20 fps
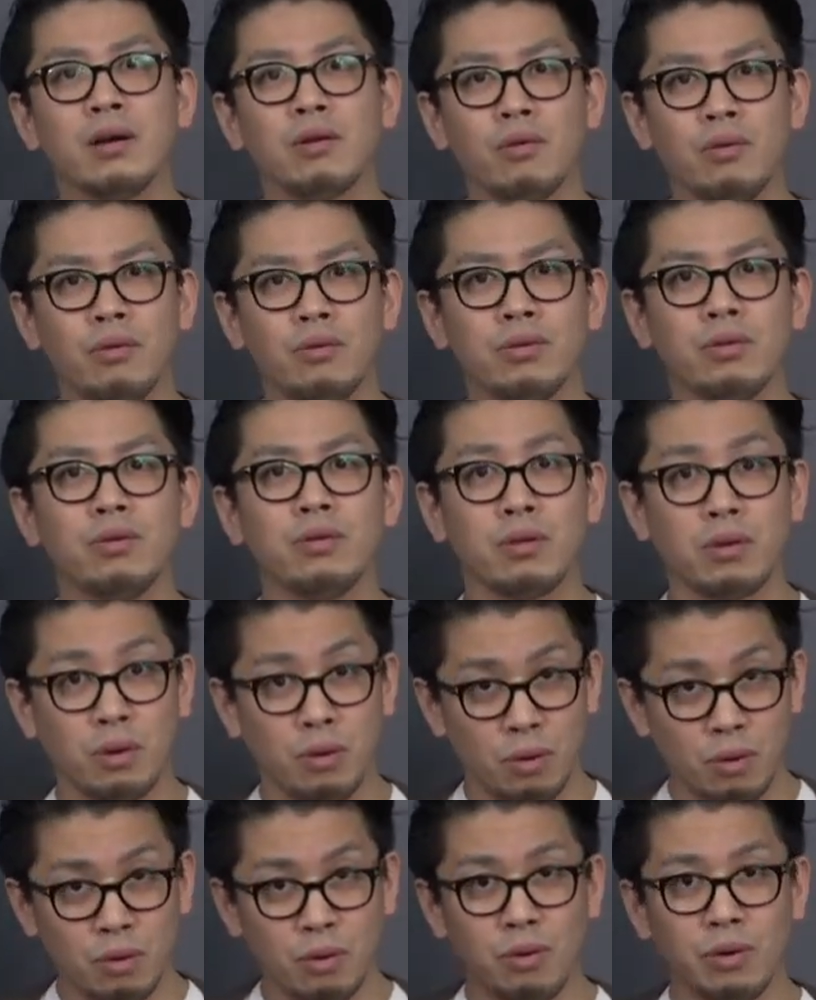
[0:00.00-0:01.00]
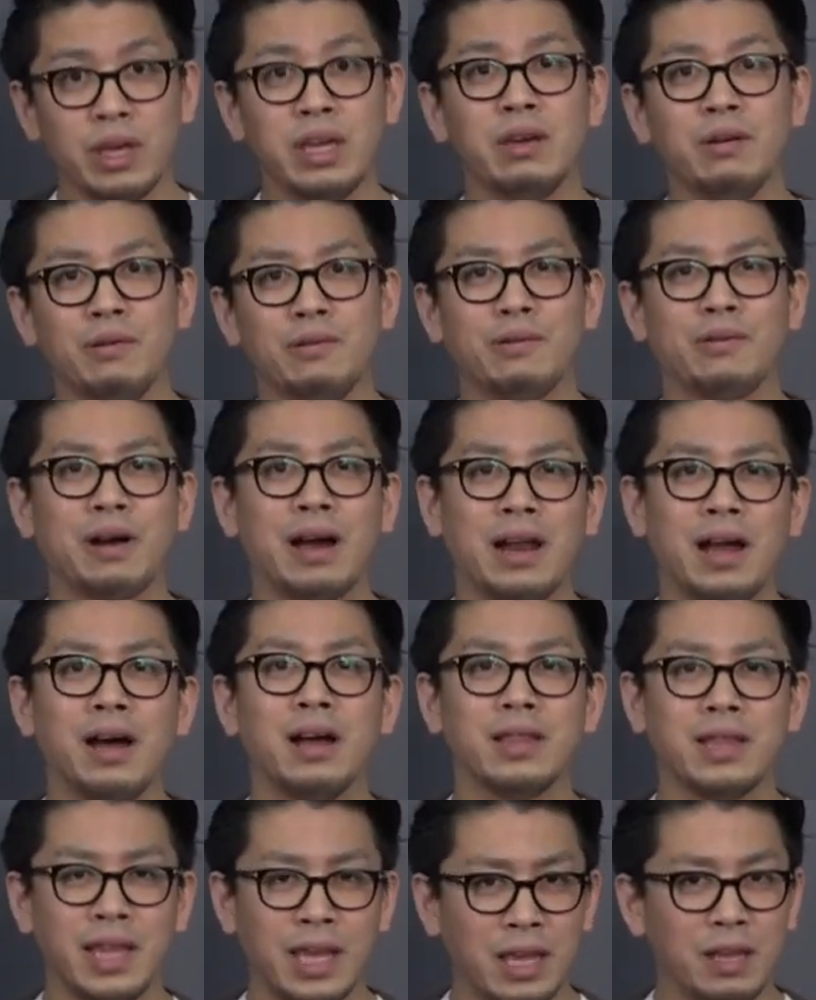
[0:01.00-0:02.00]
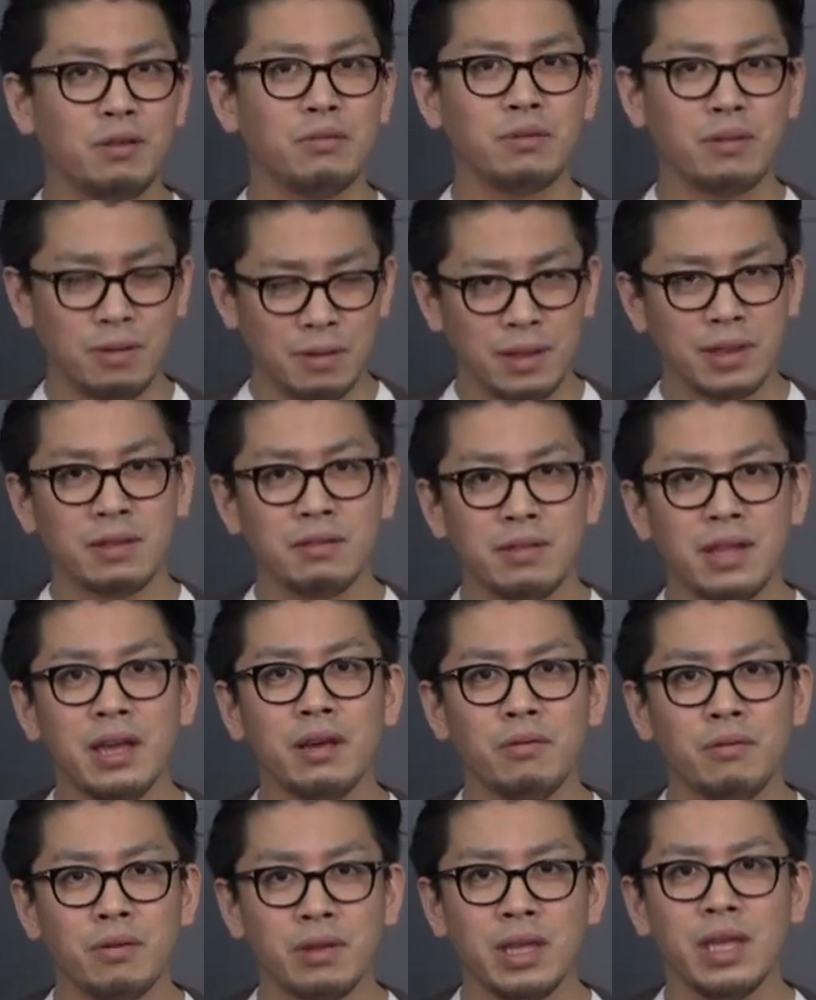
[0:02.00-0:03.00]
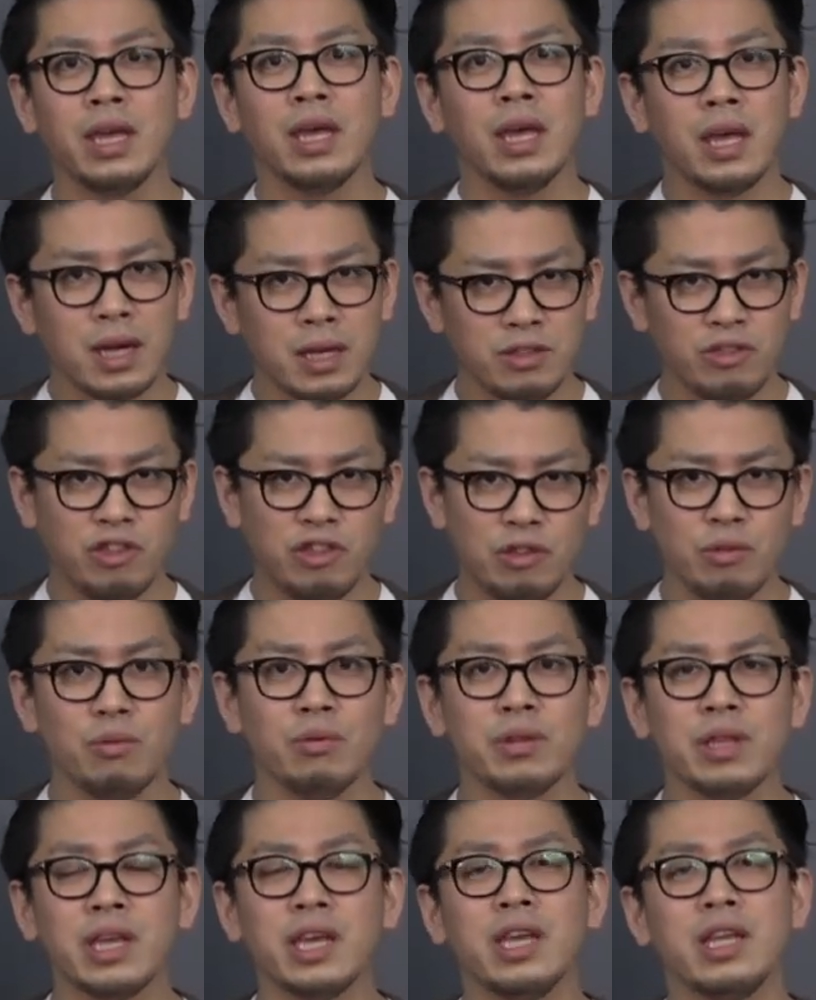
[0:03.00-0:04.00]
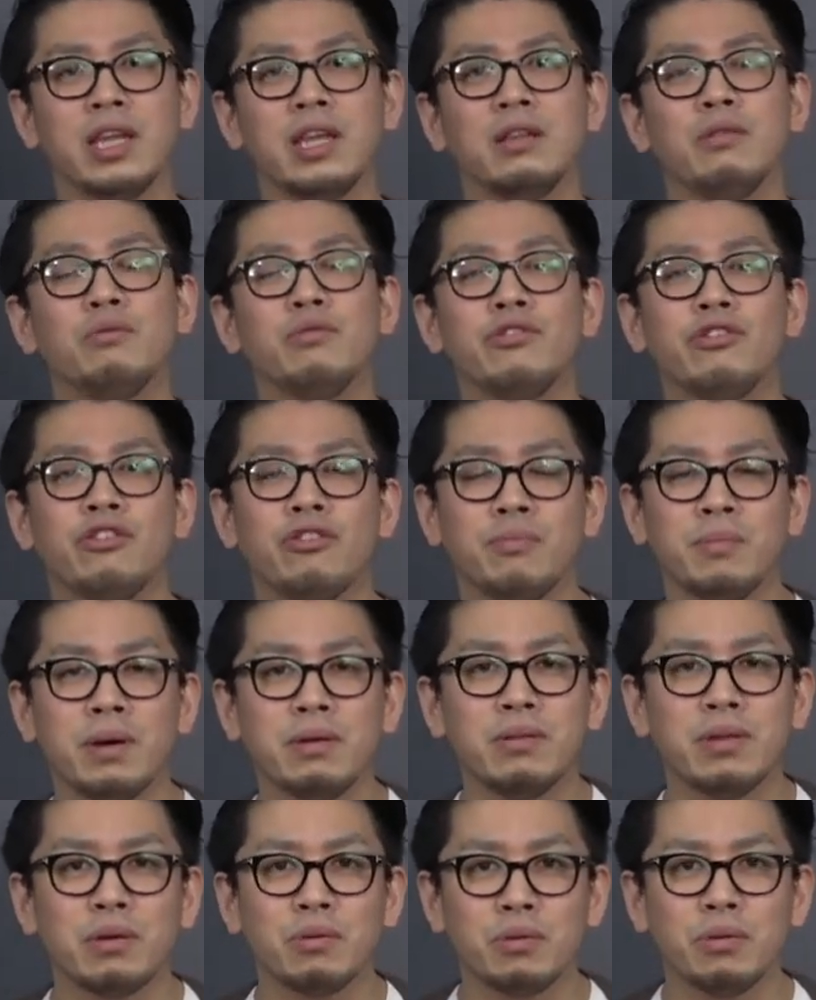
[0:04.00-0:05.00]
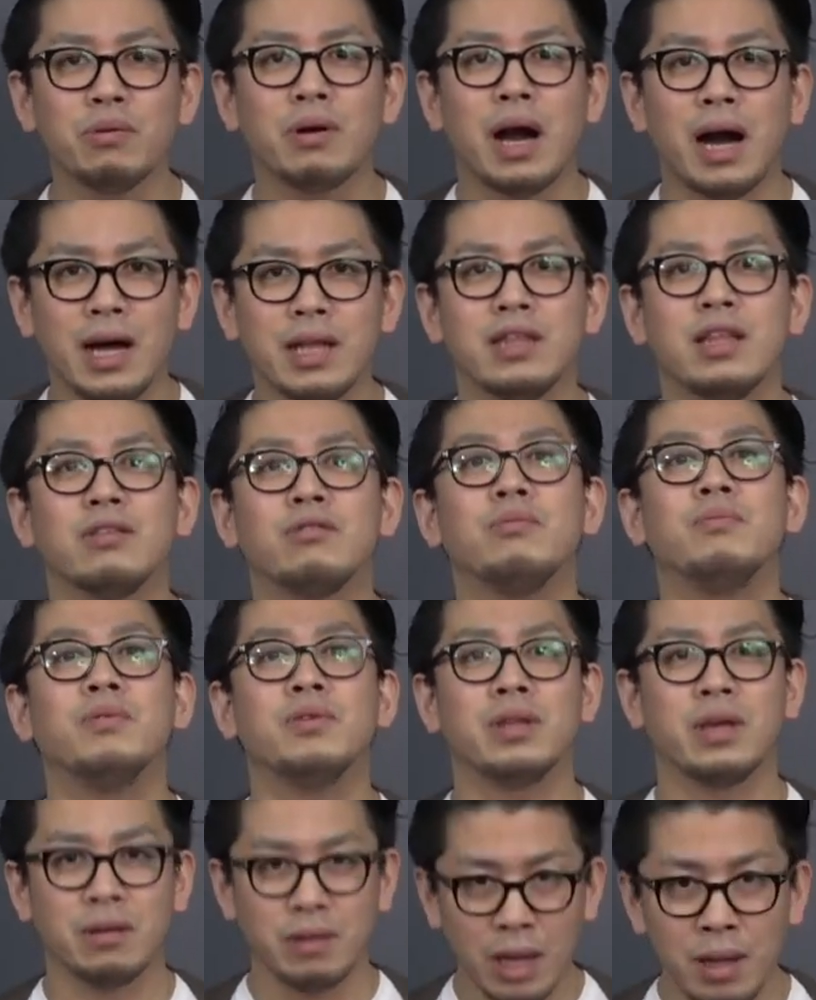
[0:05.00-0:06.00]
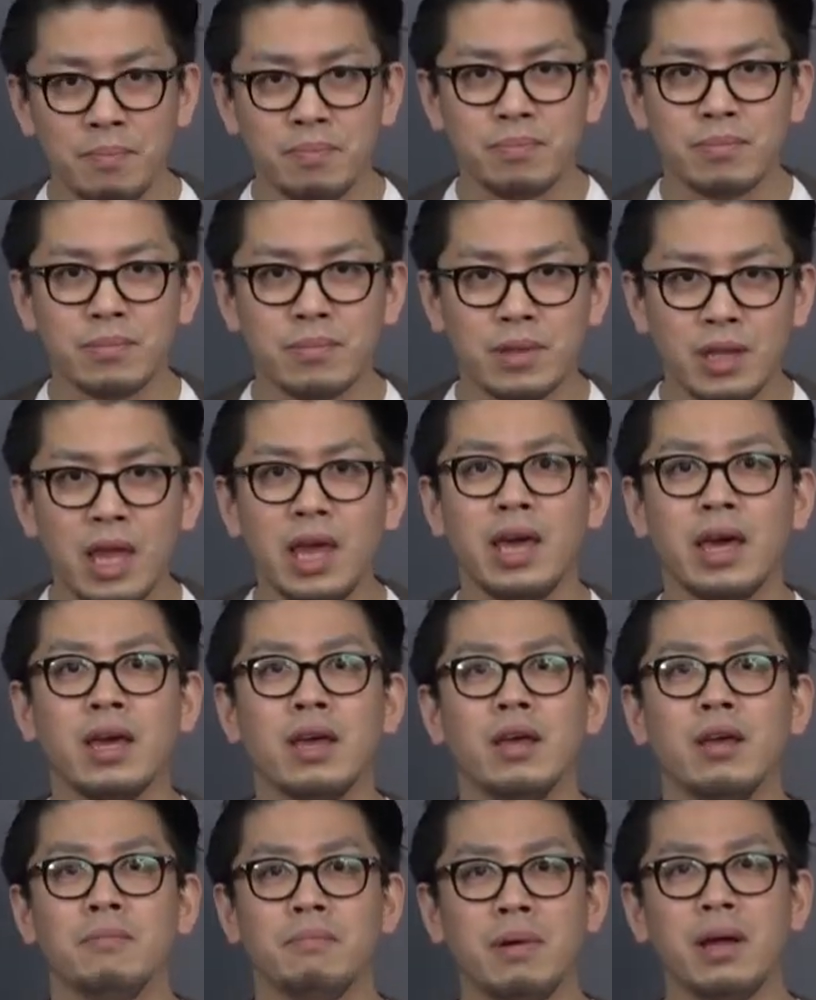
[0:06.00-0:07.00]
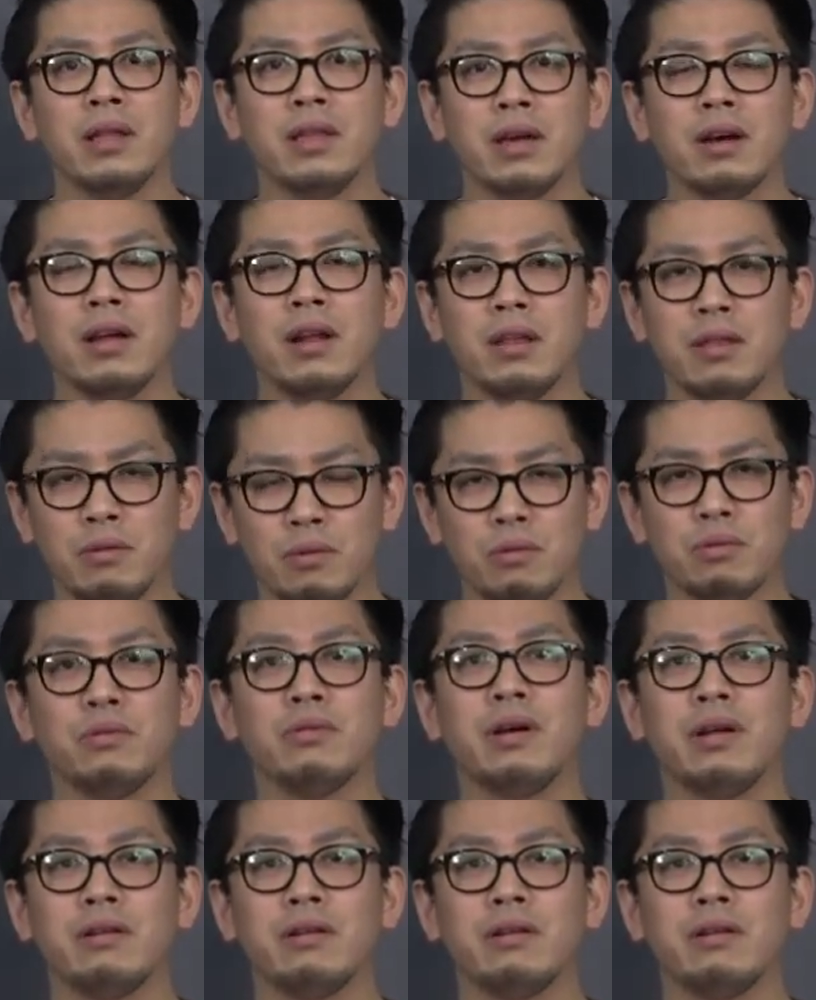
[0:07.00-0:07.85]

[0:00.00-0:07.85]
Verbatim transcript: 高濃度の多い方から低濃度の少ない方に自動的に移動してしまうってことがあったと思うんだよね。でまあだからそういうこと